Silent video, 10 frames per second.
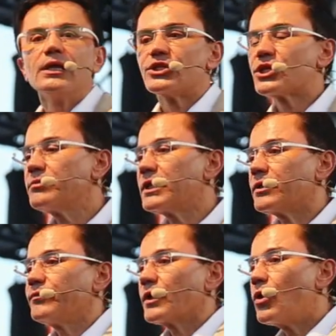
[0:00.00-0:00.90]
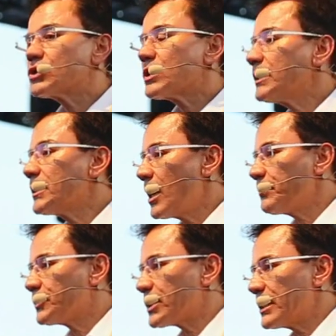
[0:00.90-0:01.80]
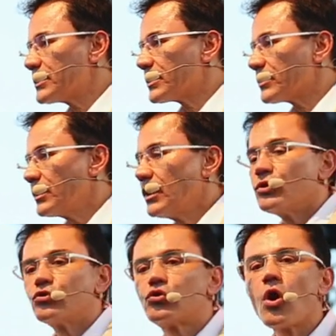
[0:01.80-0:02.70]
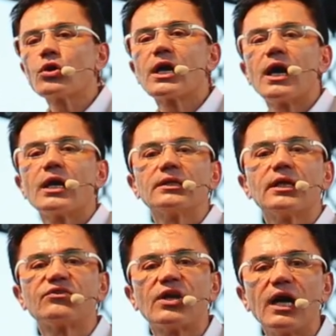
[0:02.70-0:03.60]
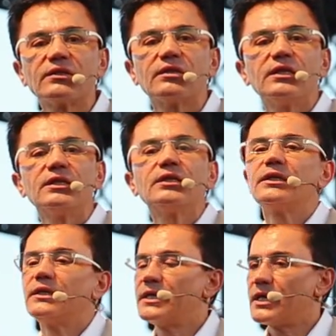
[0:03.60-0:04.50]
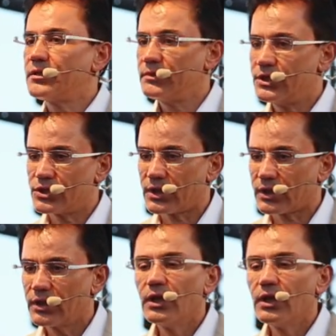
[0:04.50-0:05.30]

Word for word: Şimdi o zaman ne yapacağız? Tok karnına tatlı yenmeyecek.